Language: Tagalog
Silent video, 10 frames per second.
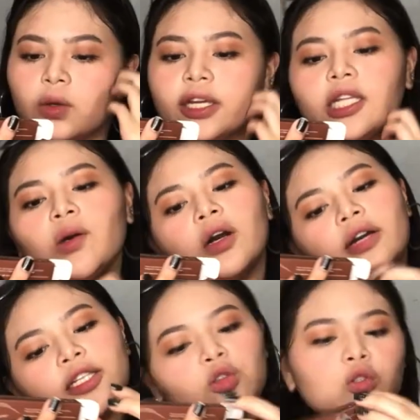So, ang kinawa ko
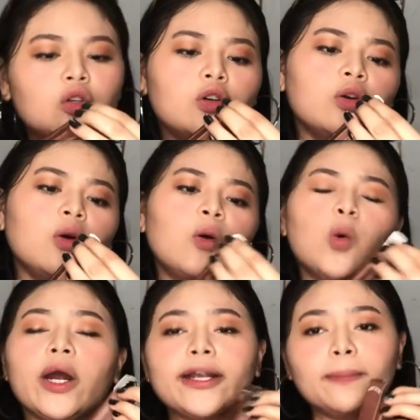itong
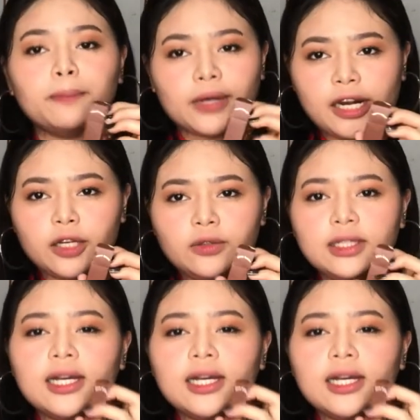warm brown.